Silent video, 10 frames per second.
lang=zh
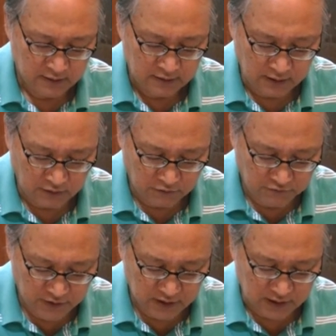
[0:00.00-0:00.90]
然后
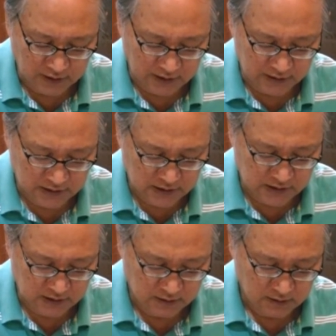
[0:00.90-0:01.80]
分给大家
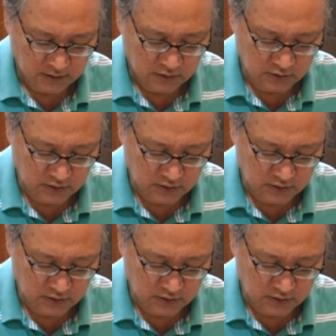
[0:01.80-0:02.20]
吃，就